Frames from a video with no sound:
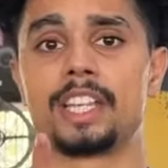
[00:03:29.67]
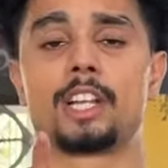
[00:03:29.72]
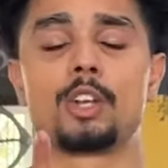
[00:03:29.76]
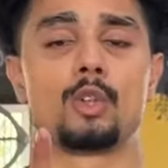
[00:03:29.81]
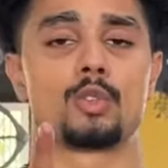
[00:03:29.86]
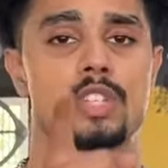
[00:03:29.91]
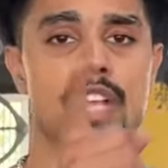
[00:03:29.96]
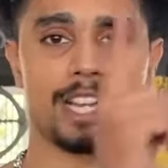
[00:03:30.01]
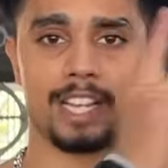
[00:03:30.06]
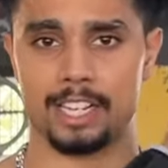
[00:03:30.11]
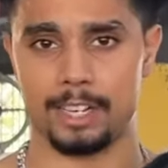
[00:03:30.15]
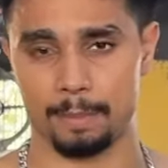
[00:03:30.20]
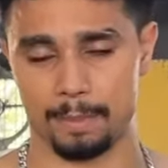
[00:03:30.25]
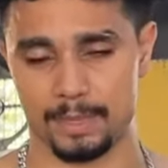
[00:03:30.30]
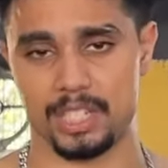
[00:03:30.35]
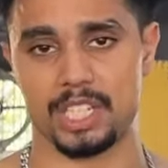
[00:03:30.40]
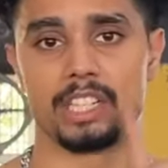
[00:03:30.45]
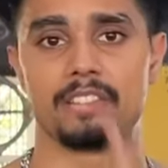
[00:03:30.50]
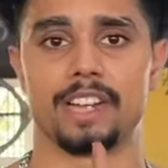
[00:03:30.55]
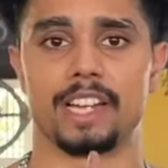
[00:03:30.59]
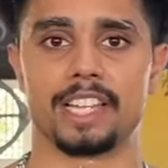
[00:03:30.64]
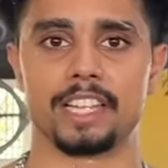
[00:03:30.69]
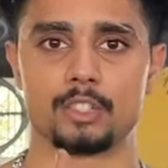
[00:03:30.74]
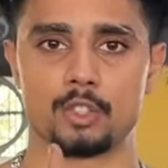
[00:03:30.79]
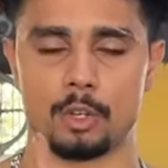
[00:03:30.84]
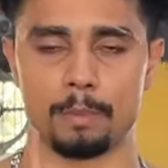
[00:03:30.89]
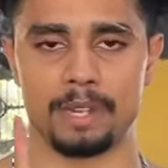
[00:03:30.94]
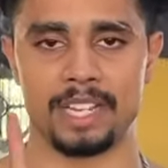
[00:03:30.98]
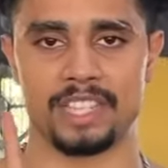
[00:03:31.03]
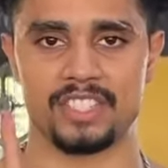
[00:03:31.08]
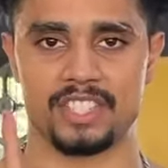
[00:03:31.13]
देख लो जाकर के पिछली वाली
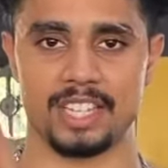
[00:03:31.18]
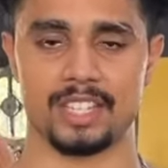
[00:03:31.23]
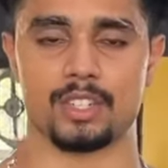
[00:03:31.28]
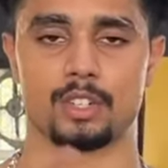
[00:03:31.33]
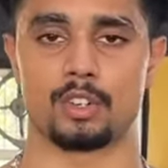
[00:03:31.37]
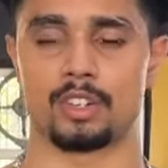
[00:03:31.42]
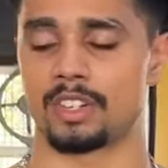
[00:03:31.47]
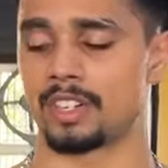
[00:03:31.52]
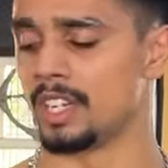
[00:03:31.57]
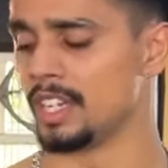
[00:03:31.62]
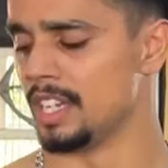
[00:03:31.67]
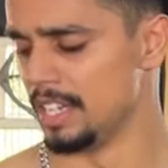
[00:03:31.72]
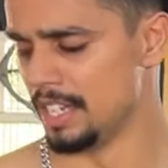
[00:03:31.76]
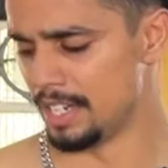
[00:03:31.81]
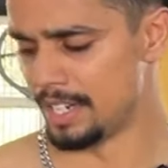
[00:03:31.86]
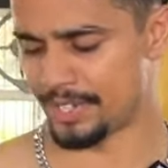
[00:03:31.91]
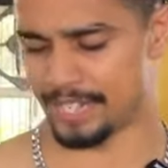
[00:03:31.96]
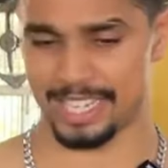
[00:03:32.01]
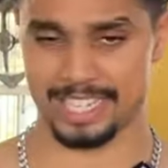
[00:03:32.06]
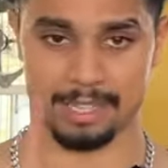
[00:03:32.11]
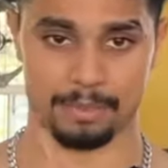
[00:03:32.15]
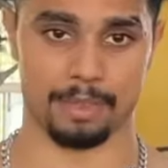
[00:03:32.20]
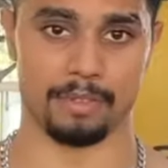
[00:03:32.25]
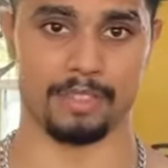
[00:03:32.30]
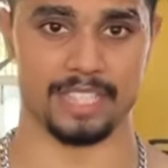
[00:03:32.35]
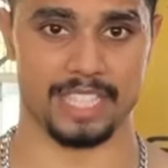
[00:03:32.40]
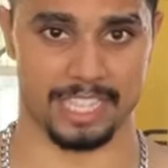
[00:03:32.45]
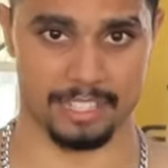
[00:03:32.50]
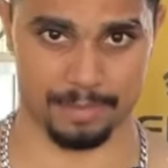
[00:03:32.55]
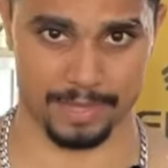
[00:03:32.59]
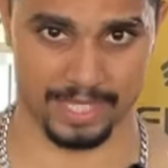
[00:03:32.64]
जो कि मैंने चेस्ट और ट्राइसेप की एक्सरसाइज